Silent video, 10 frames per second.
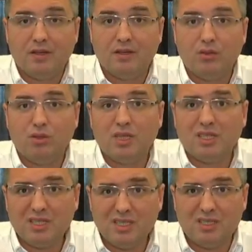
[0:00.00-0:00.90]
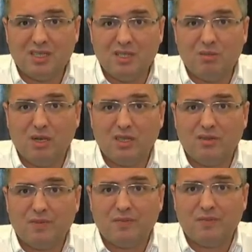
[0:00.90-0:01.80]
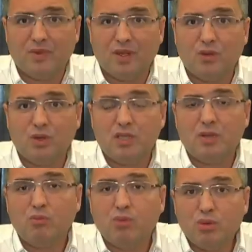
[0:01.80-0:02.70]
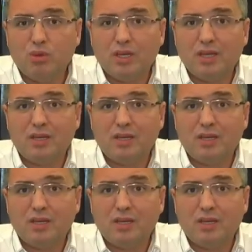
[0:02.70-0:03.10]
Дадон отказался от дебатов. Но если будут